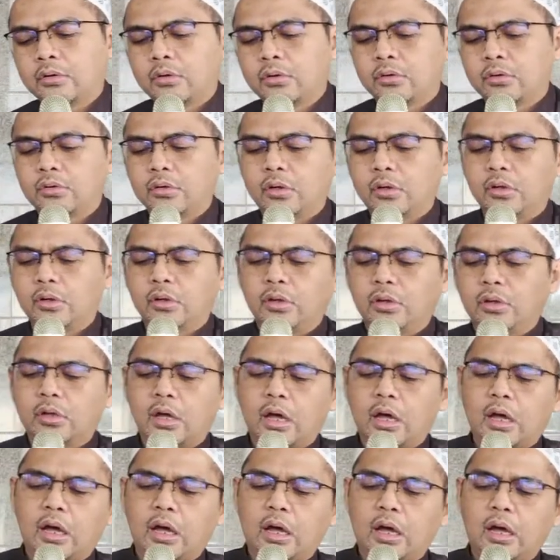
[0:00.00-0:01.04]

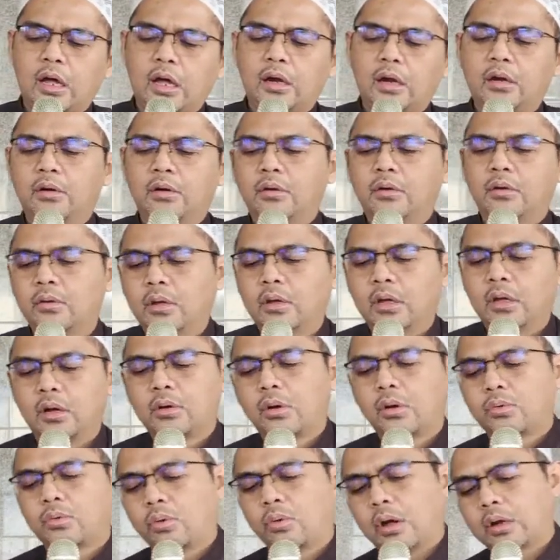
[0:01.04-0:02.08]
ketinggian, eh,
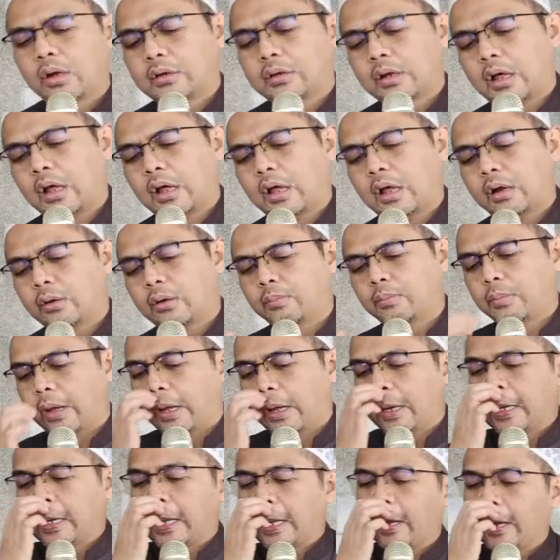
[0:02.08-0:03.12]
kekuatan.
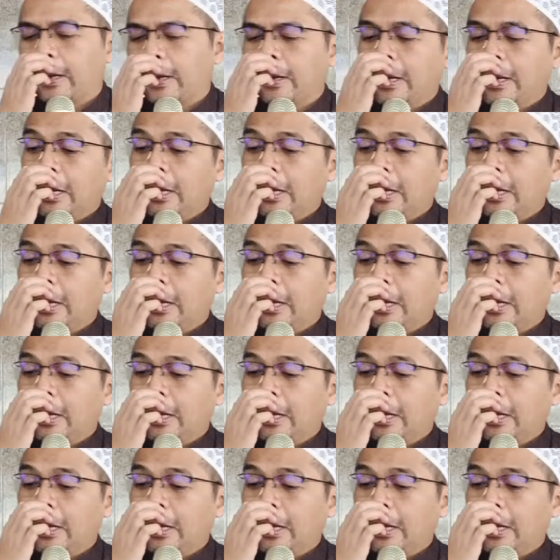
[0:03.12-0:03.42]
Beda.